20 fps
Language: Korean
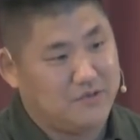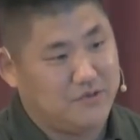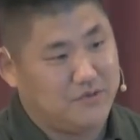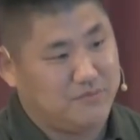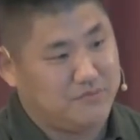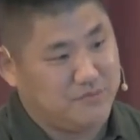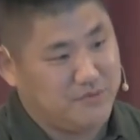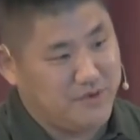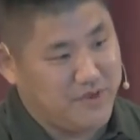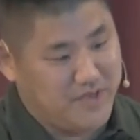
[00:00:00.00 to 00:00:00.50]

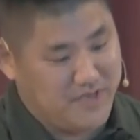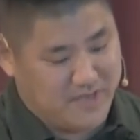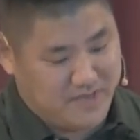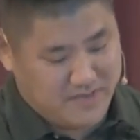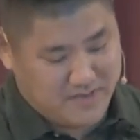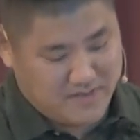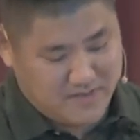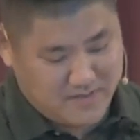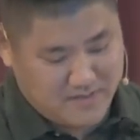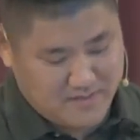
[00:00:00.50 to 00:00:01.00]
기도할
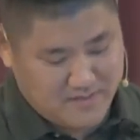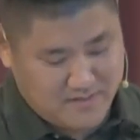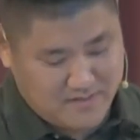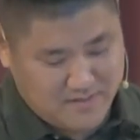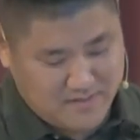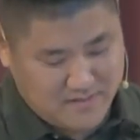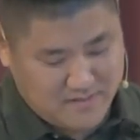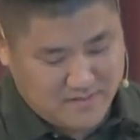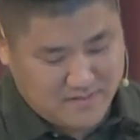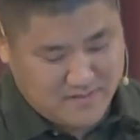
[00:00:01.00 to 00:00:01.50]
때까지
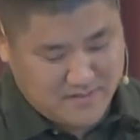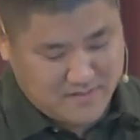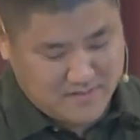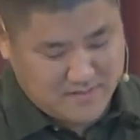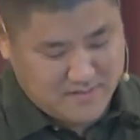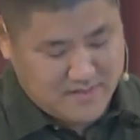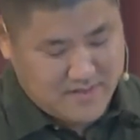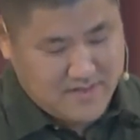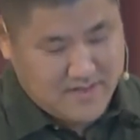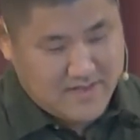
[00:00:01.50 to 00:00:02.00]
기도하라.
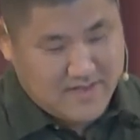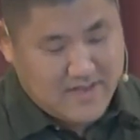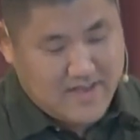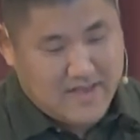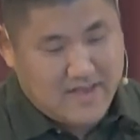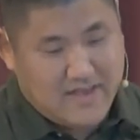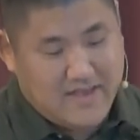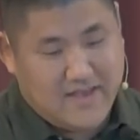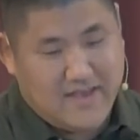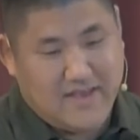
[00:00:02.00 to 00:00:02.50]
이것은 사실
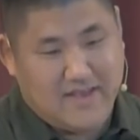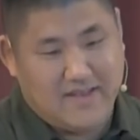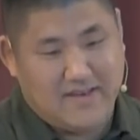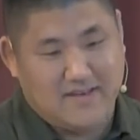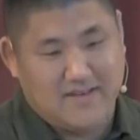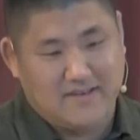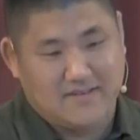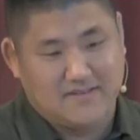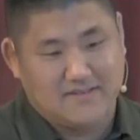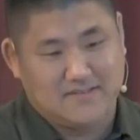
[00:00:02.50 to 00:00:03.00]

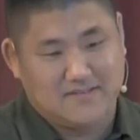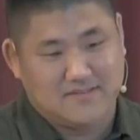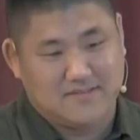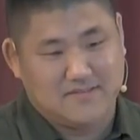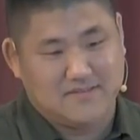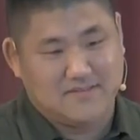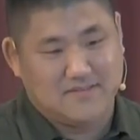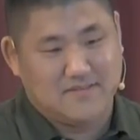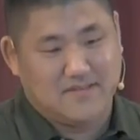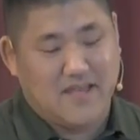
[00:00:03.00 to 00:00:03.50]

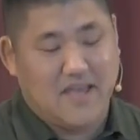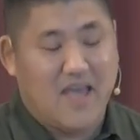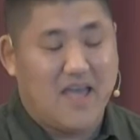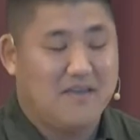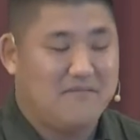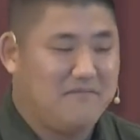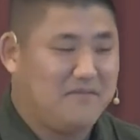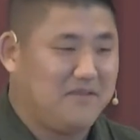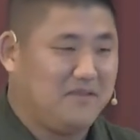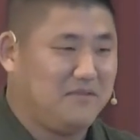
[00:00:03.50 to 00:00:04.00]

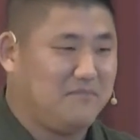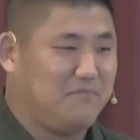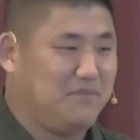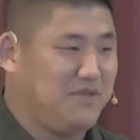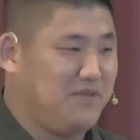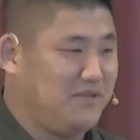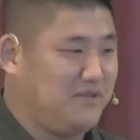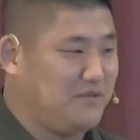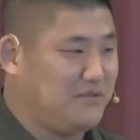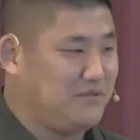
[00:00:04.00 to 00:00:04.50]
청교도들이 기도에
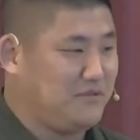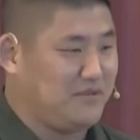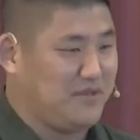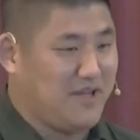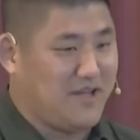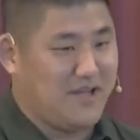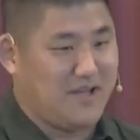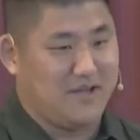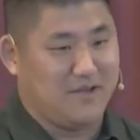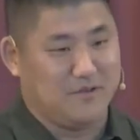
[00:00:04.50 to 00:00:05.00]
대해서
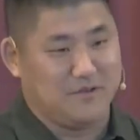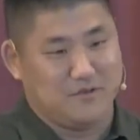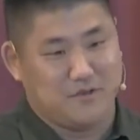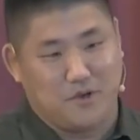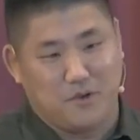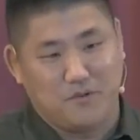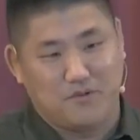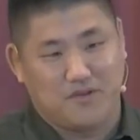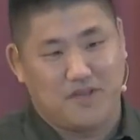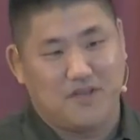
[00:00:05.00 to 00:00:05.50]
가르칠
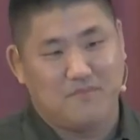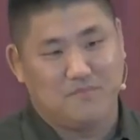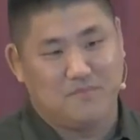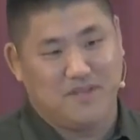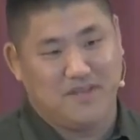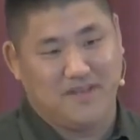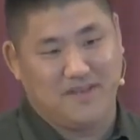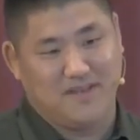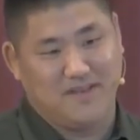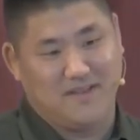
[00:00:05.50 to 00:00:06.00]
때 하던
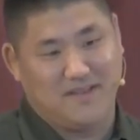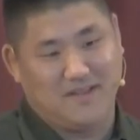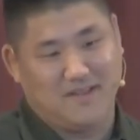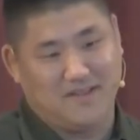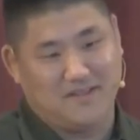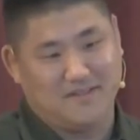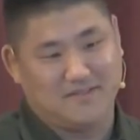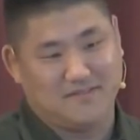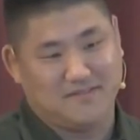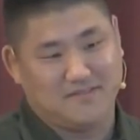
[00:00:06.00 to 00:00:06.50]

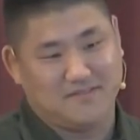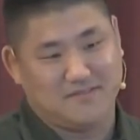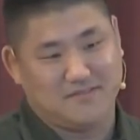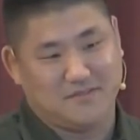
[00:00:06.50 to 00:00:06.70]
말씀이었습니다.